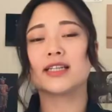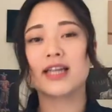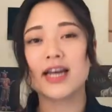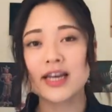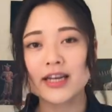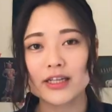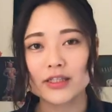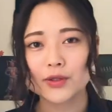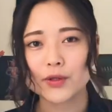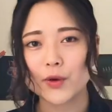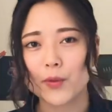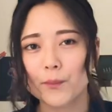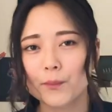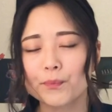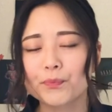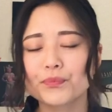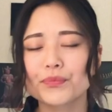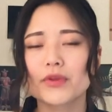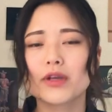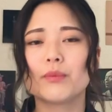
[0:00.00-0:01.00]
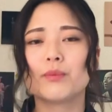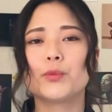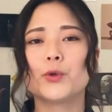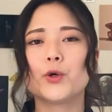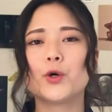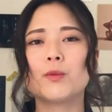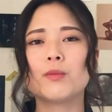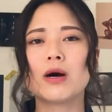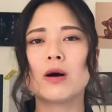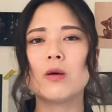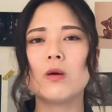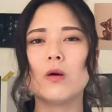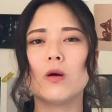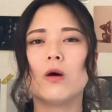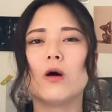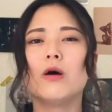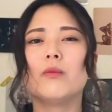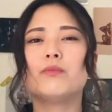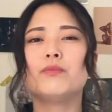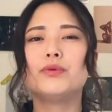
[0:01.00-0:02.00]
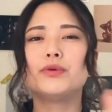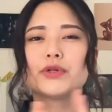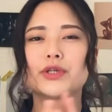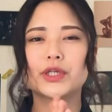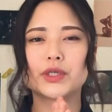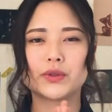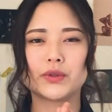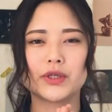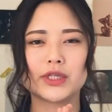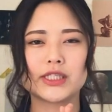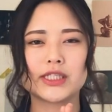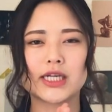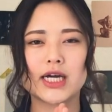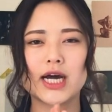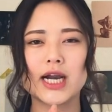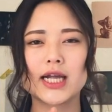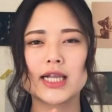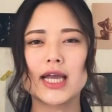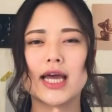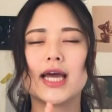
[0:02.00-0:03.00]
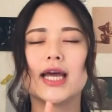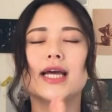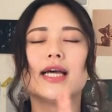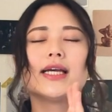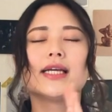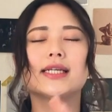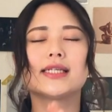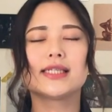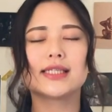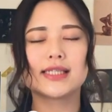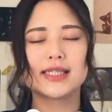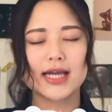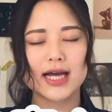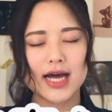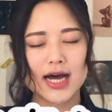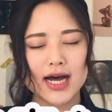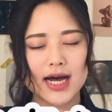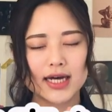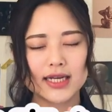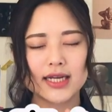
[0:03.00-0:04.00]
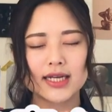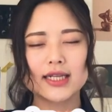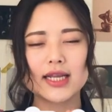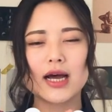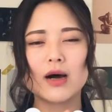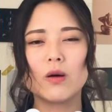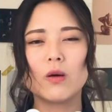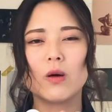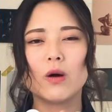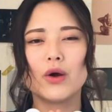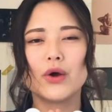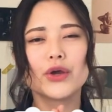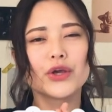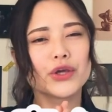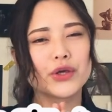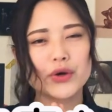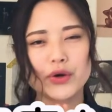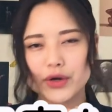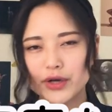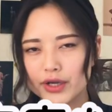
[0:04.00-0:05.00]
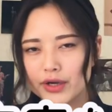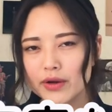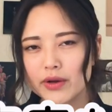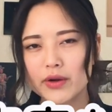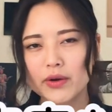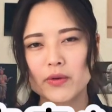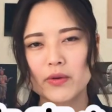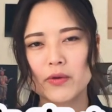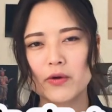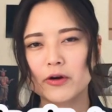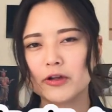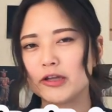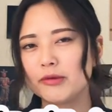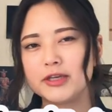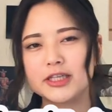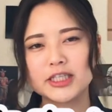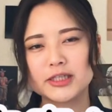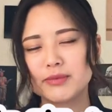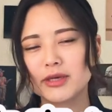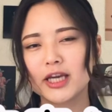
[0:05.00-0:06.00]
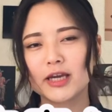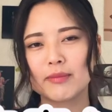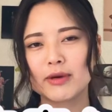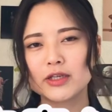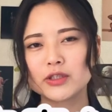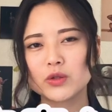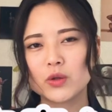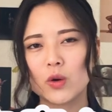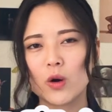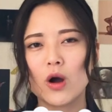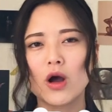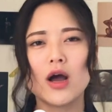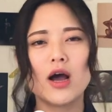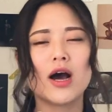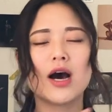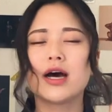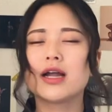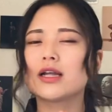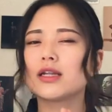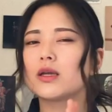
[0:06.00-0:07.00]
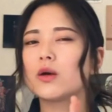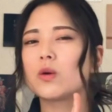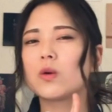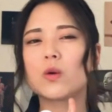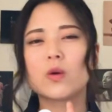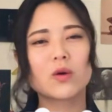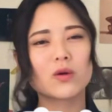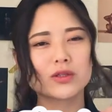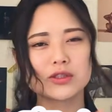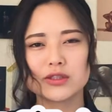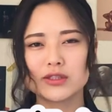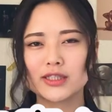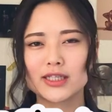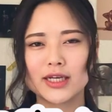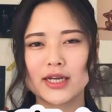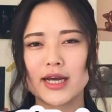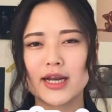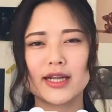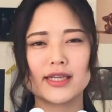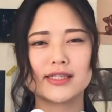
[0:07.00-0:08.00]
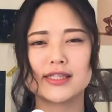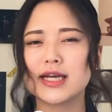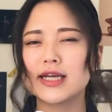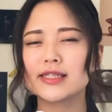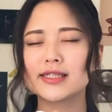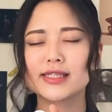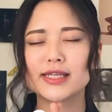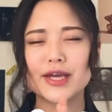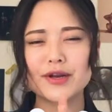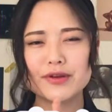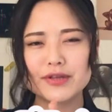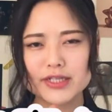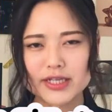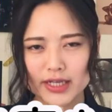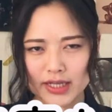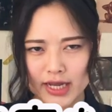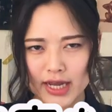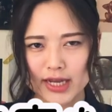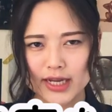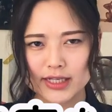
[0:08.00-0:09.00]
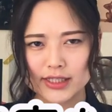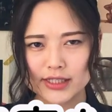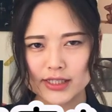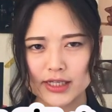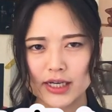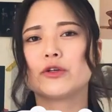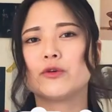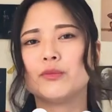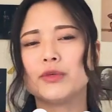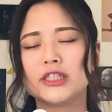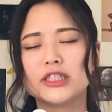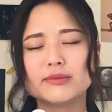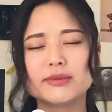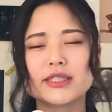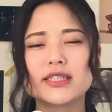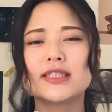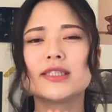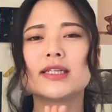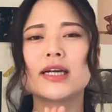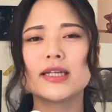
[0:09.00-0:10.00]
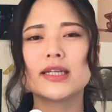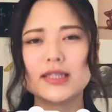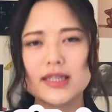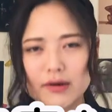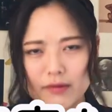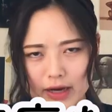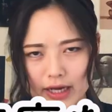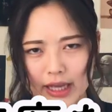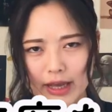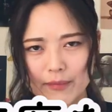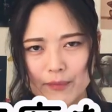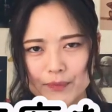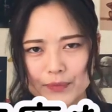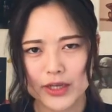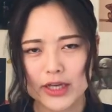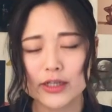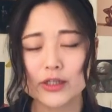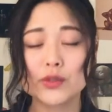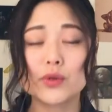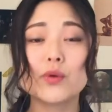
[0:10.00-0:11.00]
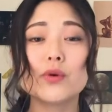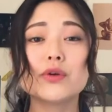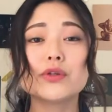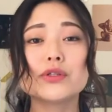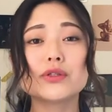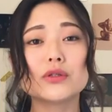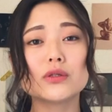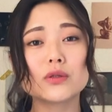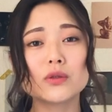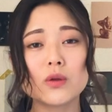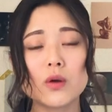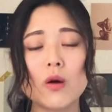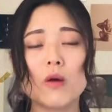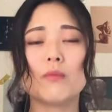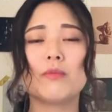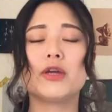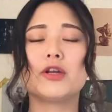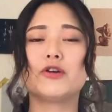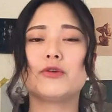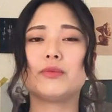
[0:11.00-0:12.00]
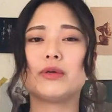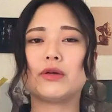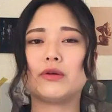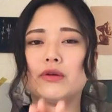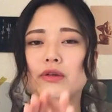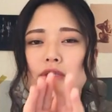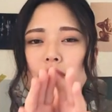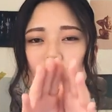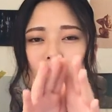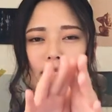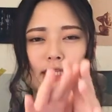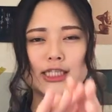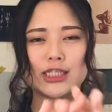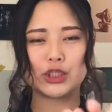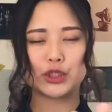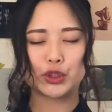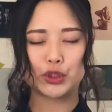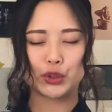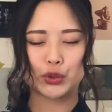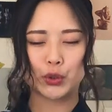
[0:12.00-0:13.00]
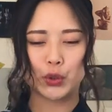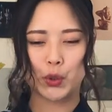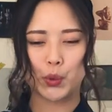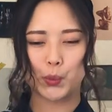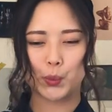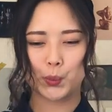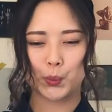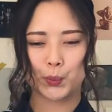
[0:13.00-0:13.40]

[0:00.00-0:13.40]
ないんですよ龍馬を仏教の力で「さああなたをより良い方向に導きましょうあなたを殺すんじゃないですやっつけるんじゃないです」と導きになったわけそうするとみるみるうちに支柱の